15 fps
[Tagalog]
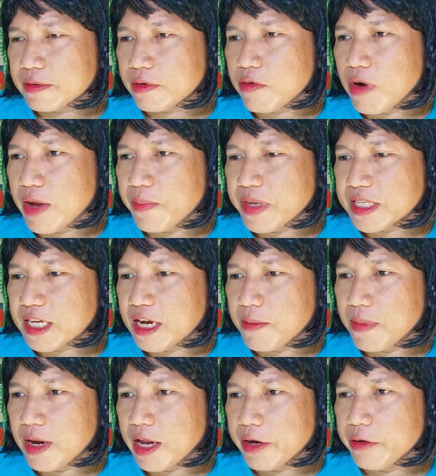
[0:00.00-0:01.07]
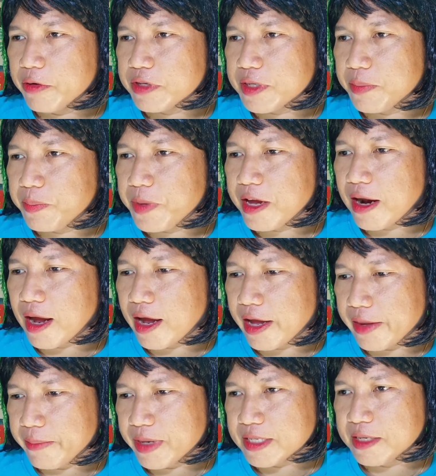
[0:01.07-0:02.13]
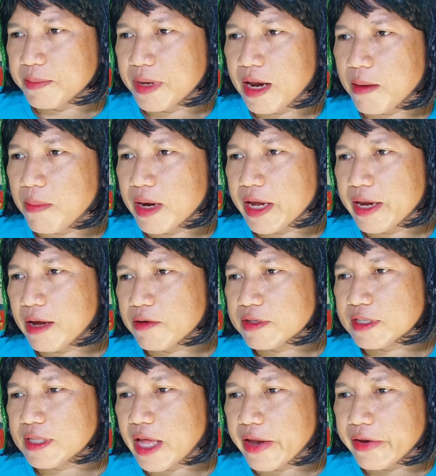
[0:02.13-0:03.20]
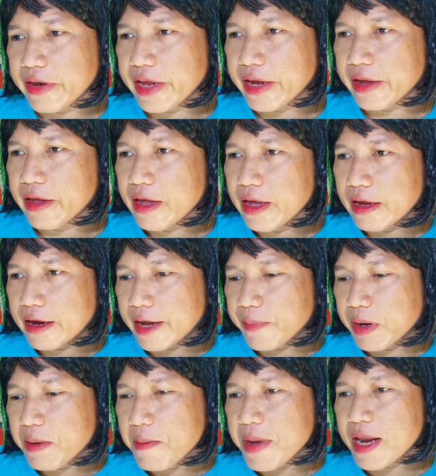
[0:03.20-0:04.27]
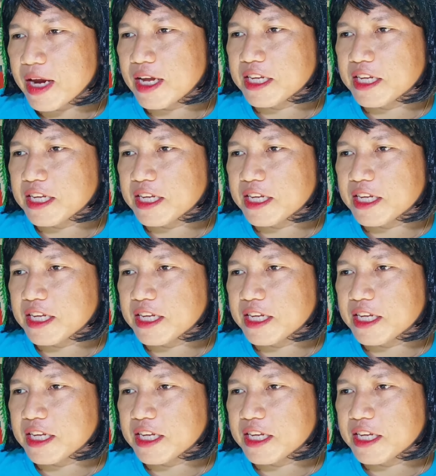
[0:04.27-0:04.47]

kuan di sa namala doon sin pera kay basi manak maging outstanding kay pero yung manak